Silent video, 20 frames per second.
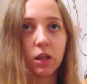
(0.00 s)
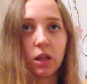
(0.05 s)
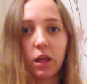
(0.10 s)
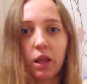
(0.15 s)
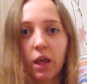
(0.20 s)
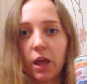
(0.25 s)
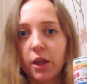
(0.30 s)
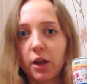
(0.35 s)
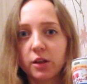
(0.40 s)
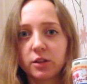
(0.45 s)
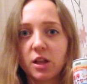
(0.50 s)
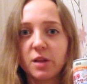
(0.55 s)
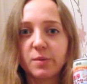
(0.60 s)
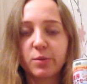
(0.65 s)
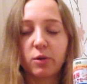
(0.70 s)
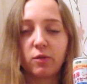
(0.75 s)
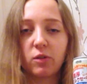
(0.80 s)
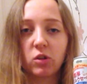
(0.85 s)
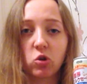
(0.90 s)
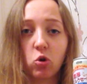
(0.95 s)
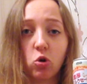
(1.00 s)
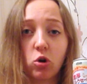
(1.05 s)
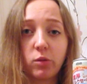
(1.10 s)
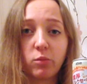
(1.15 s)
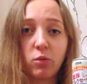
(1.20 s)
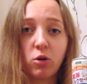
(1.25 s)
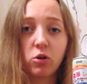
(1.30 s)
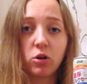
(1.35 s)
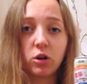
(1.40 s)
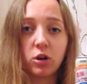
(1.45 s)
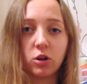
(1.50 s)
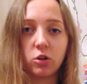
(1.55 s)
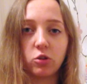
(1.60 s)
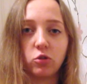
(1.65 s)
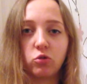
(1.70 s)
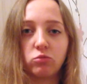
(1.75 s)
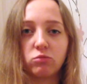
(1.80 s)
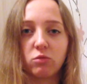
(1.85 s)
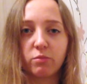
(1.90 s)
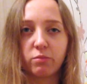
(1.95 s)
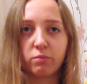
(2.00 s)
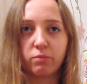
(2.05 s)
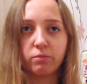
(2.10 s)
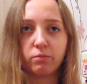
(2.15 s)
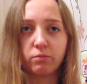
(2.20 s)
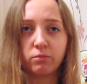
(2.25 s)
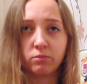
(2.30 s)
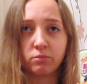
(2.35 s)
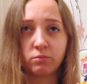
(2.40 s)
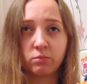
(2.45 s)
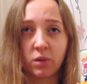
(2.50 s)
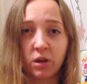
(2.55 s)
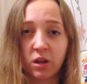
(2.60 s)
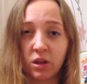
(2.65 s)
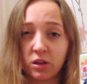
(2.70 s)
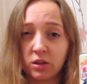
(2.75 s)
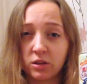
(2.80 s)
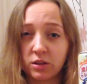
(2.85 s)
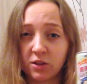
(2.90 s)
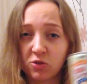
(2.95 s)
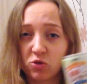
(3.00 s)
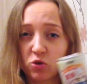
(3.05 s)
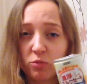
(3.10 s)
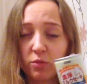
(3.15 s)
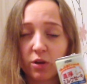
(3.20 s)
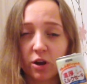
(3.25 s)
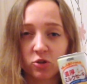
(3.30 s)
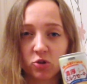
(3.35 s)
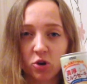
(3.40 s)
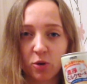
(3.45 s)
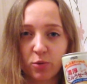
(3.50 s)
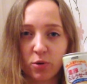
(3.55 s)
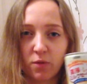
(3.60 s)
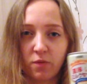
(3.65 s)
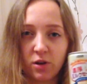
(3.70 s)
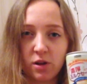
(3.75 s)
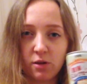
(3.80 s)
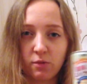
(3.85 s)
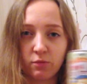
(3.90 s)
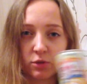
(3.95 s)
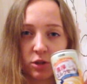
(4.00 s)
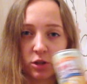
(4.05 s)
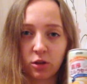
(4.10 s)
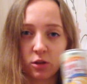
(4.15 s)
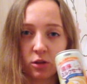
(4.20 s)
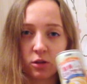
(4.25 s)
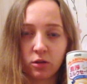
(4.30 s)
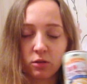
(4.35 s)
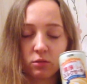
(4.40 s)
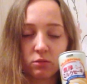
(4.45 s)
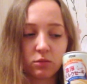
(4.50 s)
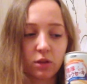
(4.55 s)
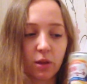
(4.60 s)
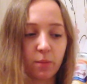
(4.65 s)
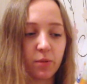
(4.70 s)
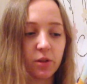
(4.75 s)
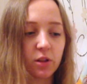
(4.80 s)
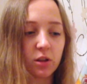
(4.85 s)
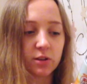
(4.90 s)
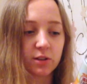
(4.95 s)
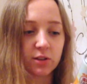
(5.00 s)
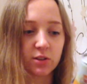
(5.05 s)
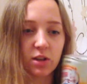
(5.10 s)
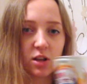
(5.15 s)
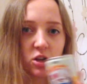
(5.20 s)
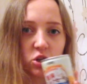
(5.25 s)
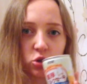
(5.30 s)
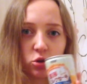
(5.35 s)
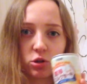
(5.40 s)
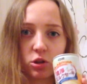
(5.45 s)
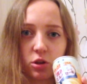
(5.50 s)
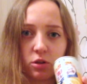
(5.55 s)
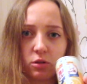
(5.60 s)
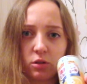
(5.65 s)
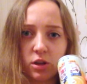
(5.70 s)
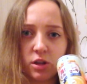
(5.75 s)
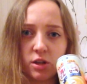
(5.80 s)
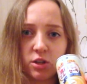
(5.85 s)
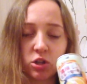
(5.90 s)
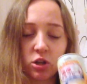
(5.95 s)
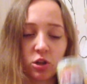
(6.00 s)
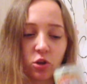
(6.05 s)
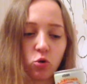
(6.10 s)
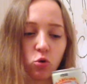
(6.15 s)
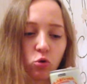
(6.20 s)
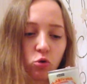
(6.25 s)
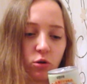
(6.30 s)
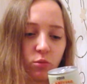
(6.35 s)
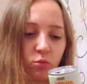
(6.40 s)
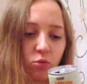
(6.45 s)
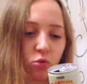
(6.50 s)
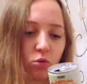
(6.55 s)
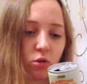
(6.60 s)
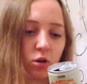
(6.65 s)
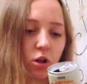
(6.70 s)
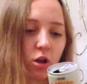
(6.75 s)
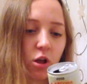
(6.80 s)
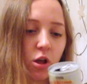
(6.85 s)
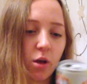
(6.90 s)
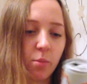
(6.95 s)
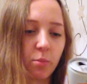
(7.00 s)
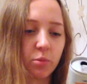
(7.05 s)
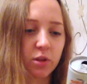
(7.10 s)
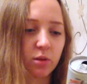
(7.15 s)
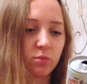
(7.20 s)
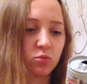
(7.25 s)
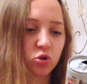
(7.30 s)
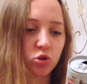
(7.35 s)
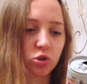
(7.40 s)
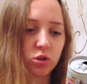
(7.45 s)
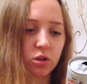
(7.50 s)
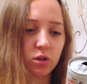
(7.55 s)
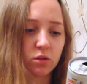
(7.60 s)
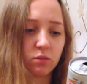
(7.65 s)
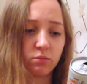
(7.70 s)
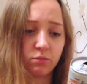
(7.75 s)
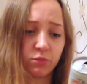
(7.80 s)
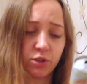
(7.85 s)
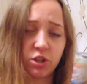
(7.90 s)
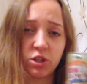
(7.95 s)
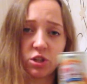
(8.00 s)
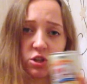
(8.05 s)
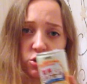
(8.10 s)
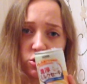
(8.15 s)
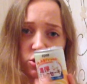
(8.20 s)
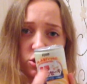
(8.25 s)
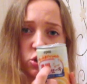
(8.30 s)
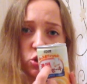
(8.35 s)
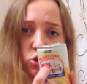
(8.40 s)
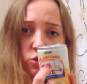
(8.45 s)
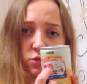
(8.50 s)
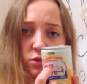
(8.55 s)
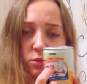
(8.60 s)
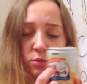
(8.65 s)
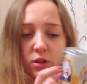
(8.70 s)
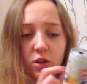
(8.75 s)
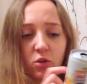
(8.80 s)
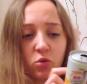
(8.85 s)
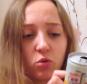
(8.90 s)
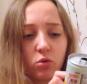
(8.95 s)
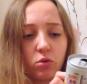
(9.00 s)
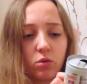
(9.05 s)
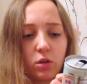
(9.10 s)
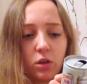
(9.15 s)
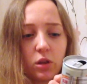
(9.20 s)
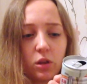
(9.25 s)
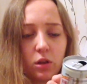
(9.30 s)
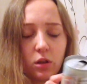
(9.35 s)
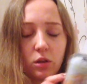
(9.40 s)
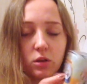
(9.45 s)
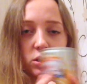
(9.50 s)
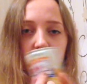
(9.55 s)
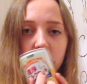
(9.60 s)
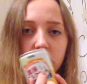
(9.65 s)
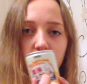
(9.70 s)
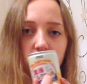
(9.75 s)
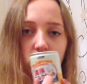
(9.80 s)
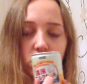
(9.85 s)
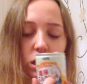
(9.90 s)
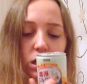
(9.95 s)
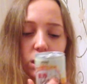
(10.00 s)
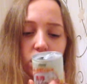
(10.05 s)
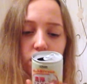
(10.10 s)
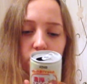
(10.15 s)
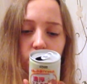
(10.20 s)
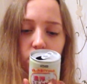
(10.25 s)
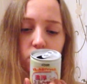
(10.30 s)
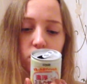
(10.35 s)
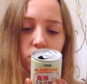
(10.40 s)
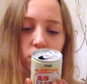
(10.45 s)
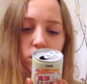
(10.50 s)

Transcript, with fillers: Я никогда не пробовала гоголь-моголь, но мы, мои знакомые, которые пробовали вот этот напиток, сказали, что это истинный гоголь-моголь, потому что здесь даже нарисовано молоко и сырые яйца.